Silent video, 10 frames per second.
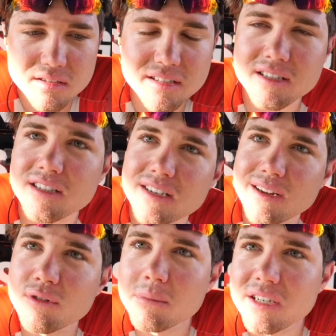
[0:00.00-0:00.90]
Sicher nicht
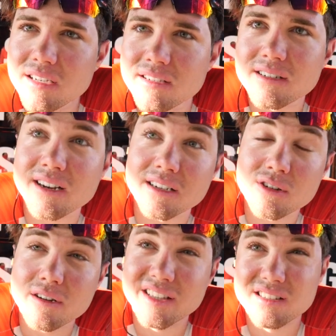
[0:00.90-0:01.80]
schlecht für mich. Klar ist
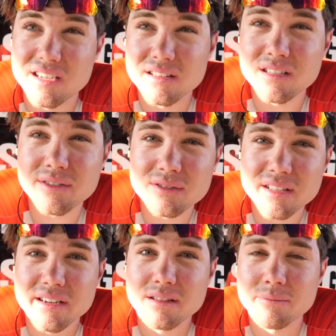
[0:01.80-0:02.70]
noch etwas anderes, wenn du
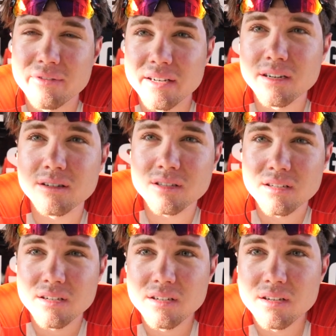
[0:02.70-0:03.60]
dann halt im Feld
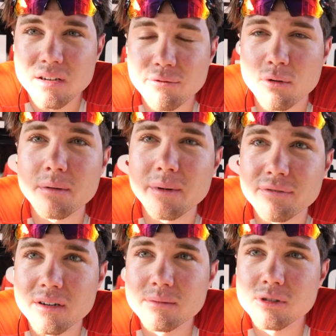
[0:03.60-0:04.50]
raus vorne
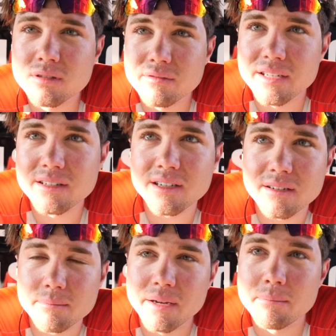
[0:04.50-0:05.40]
mitfahren musst, weil
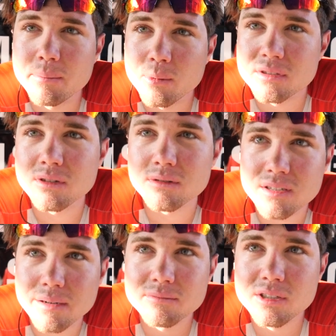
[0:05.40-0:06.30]
da ja, mit
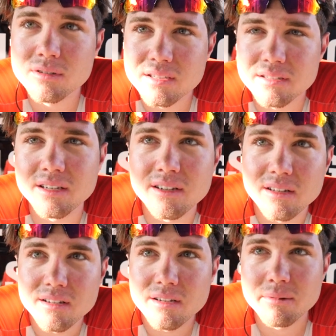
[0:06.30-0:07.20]
Positionskampf und so ist halt
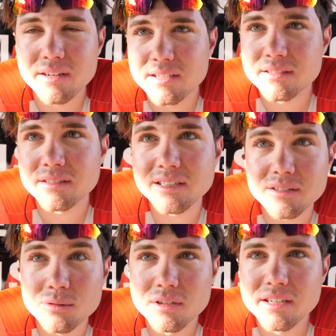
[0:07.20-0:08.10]
beim Klassiker
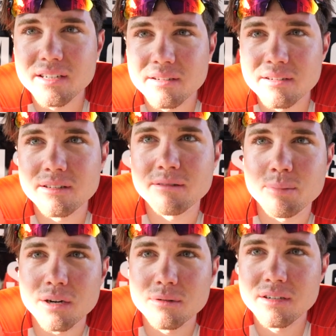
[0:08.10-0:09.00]
nicht nur äh,
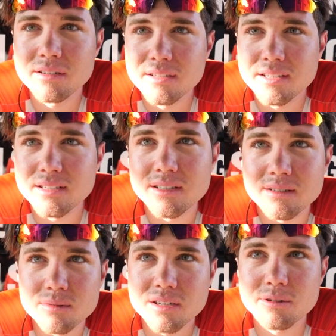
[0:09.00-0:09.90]
Power,
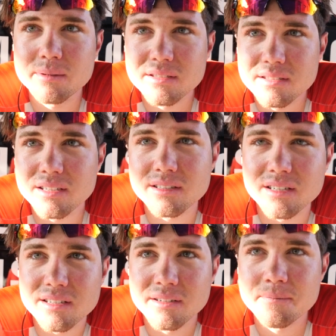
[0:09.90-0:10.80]
muss auch ein bisschen
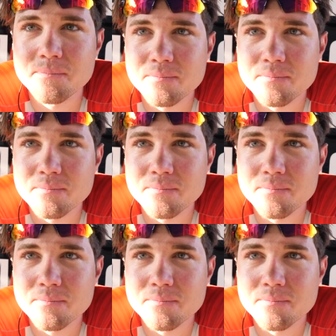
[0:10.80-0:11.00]
halt, äh,